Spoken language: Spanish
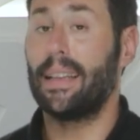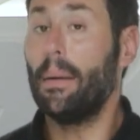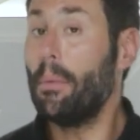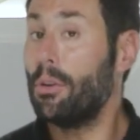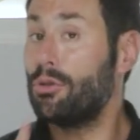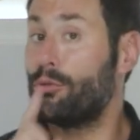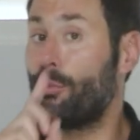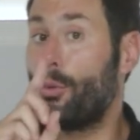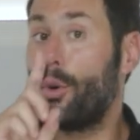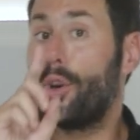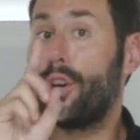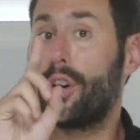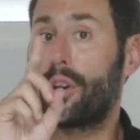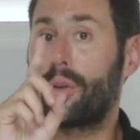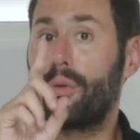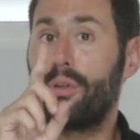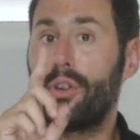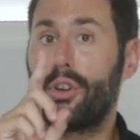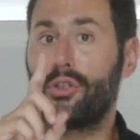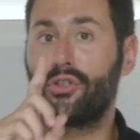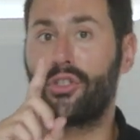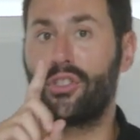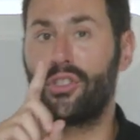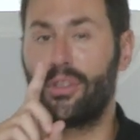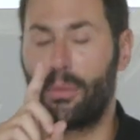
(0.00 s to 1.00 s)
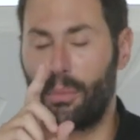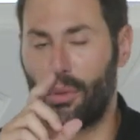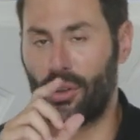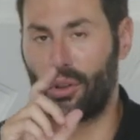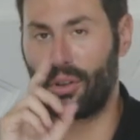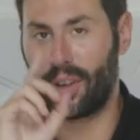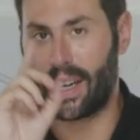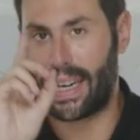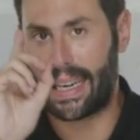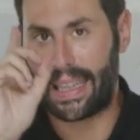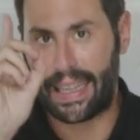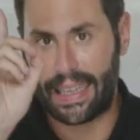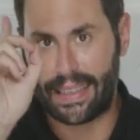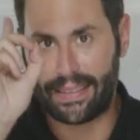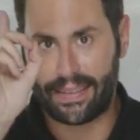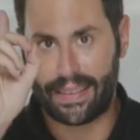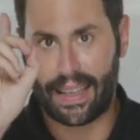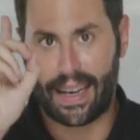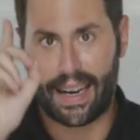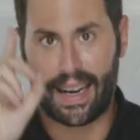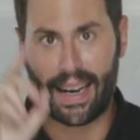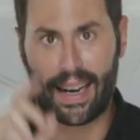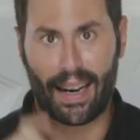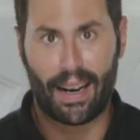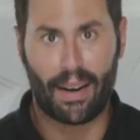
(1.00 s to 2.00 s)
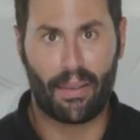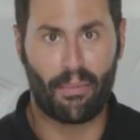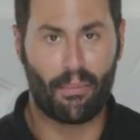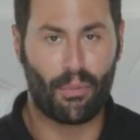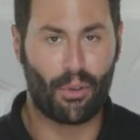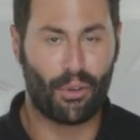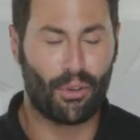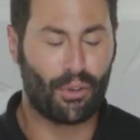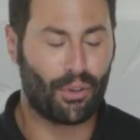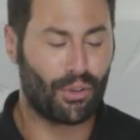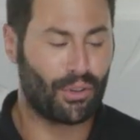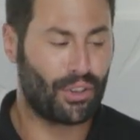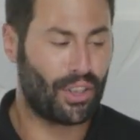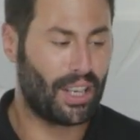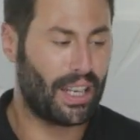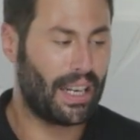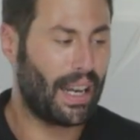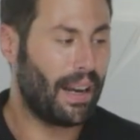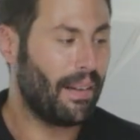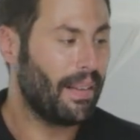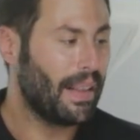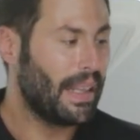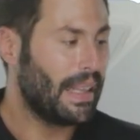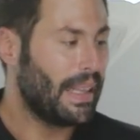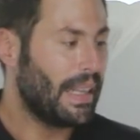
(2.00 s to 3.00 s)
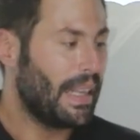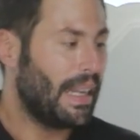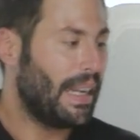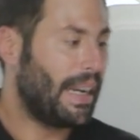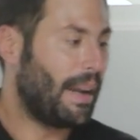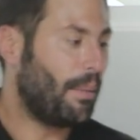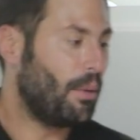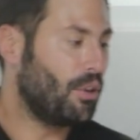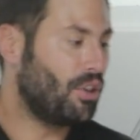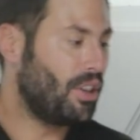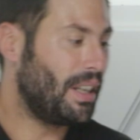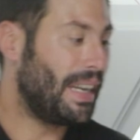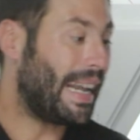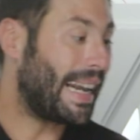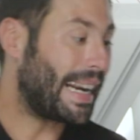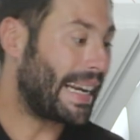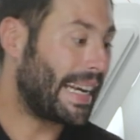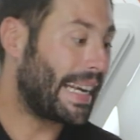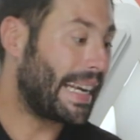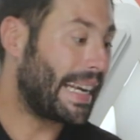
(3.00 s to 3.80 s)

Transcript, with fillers: Estamos muy orgullosos en Motocar de esta mochila, la mochila